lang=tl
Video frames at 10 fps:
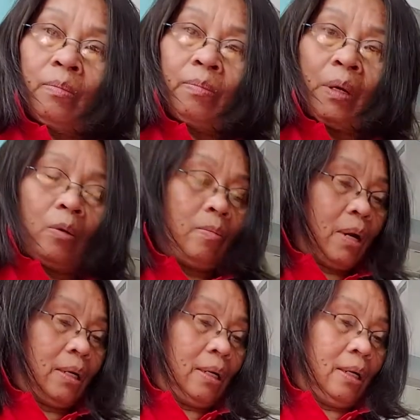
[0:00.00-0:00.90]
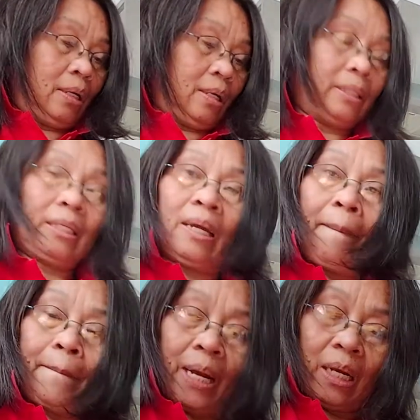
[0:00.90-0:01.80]
pang umaga at saka
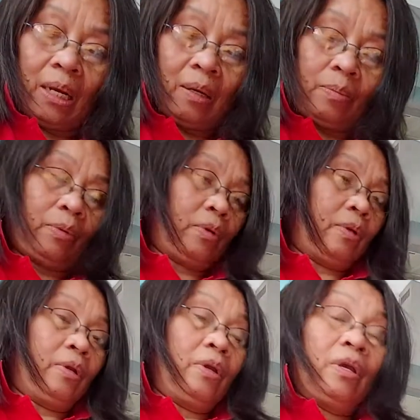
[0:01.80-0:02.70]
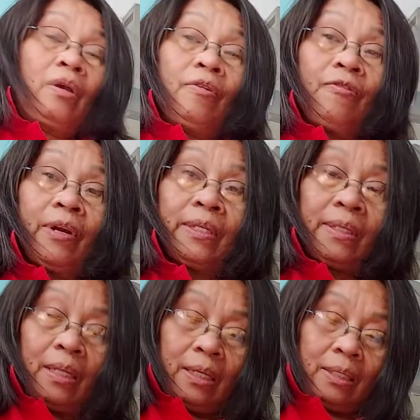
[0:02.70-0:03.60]
panghapon.
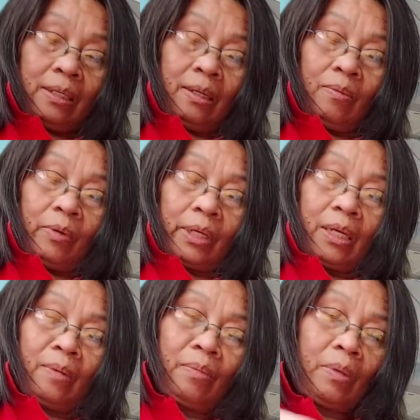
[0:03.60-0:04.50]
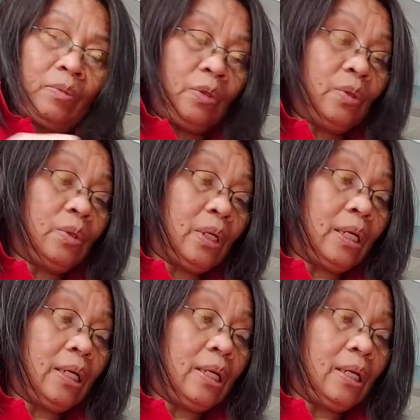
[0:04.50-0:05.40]
Firstly, si working mom nyo
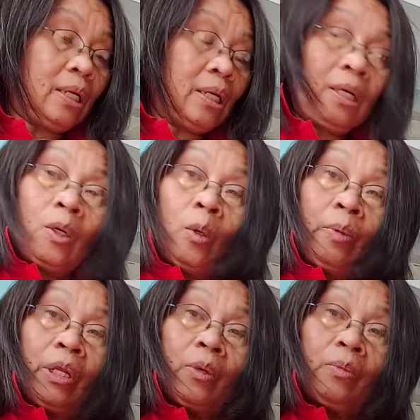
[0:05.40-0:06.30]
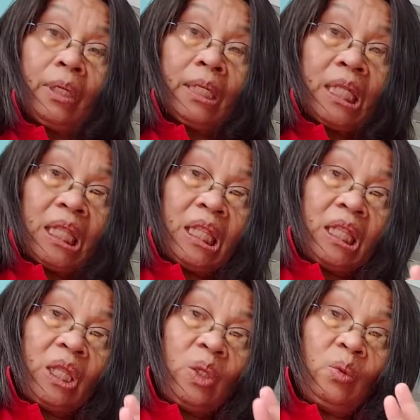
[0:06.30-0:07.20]
ay uminom ng
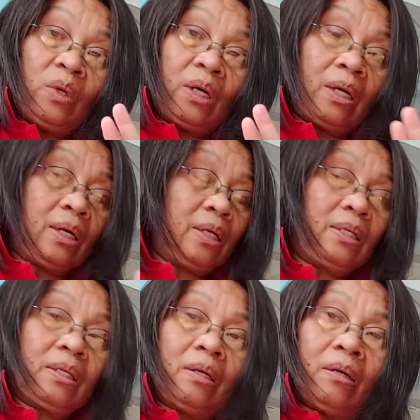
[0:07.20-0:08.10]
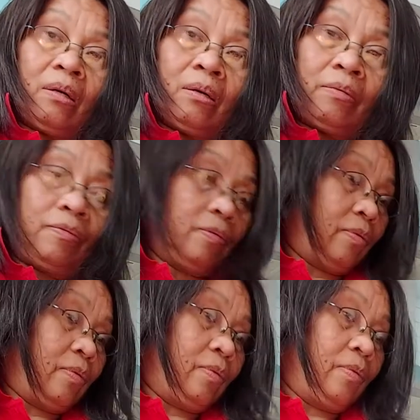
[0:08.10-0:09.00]
two kinds of
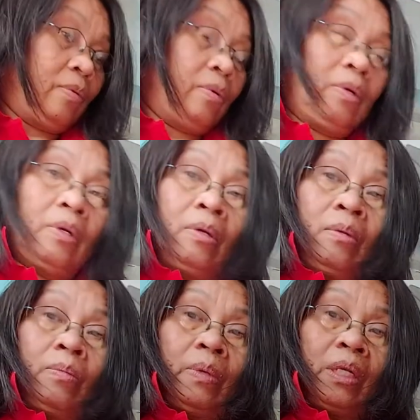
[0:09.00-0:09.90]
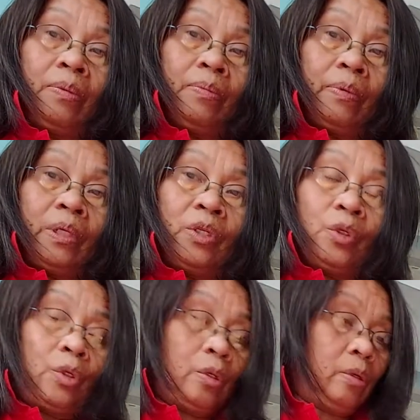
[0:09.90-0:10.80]
blood
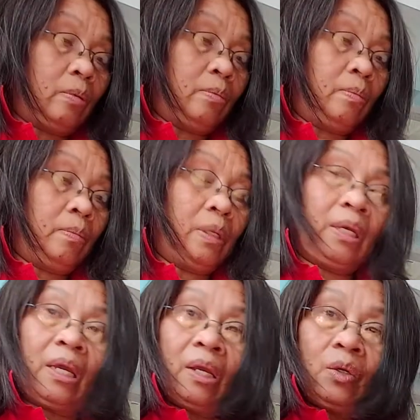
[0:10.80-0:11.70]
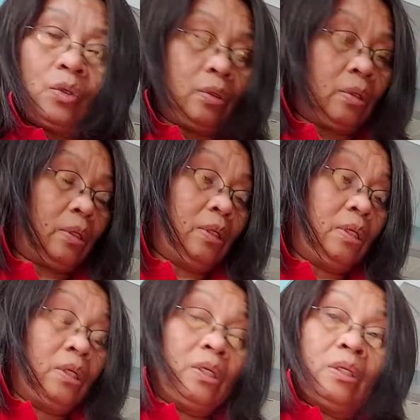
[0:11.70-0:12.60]
pressure medication.
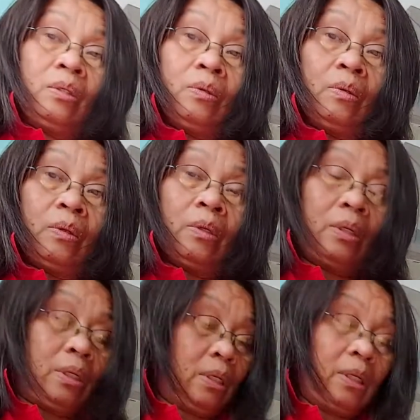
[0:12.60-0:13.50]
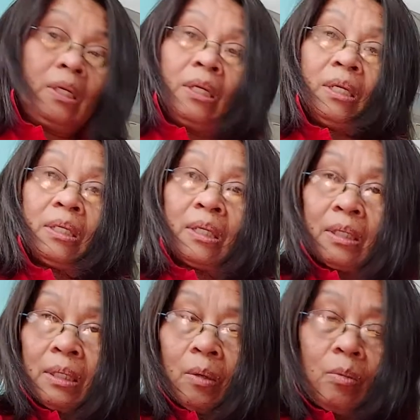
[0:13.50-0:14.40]
So, isa
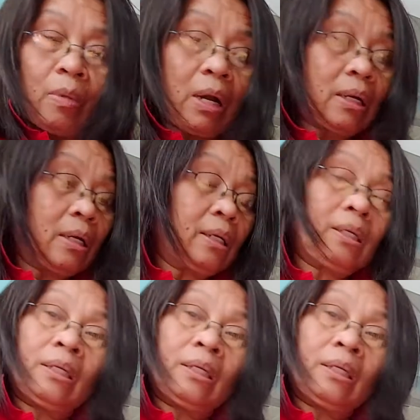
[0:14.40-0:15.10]
sa umaga